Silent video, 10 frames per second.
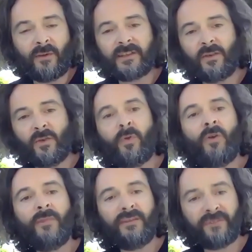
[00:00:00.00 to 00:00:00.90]
c'est le
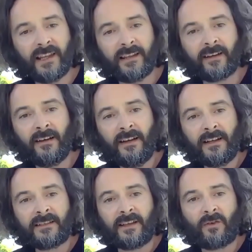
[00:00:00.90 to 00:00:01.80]
premier filtre.
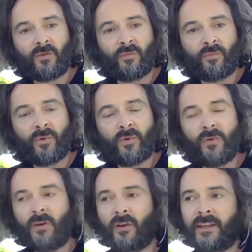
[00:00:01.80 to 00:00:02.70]
C'est-à-dire qu'on
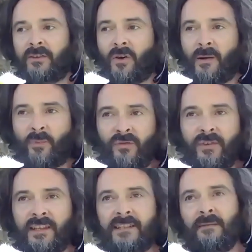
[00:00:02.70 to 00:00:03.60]
peut, en étant un peu
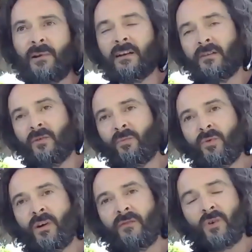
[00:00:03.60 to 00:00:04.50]
visible, on
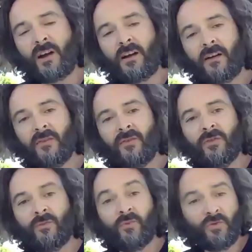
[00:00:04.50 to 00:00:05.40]
peut avoir
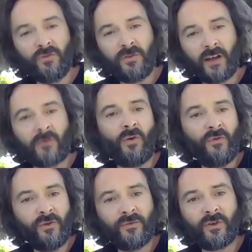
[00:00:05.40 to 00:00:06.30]
euh, beaucoup, un gros
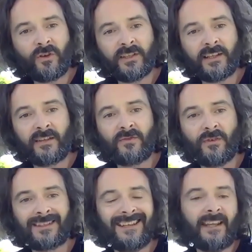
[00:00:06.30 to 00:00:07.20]
volume de
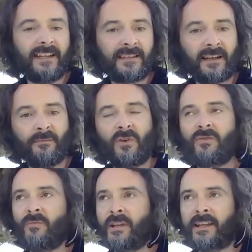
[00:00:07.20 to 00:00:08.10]
candidatures. C'est extrêmement
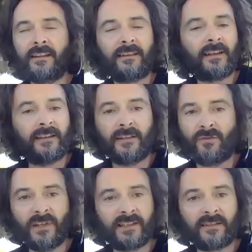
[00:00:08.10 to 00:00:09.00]
compliqué de traiter
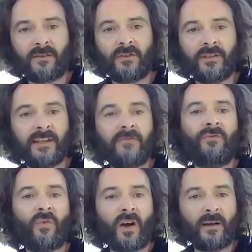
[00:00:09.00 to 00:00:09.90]
2500 candidatures,
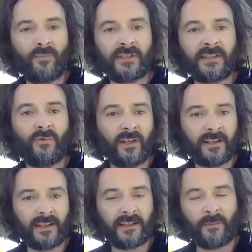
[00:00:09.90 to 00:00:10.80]
voire impossible de les
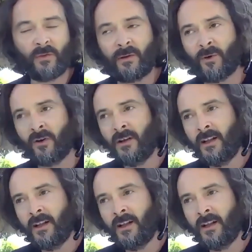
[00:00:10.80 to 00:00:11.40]
traiter manuellement.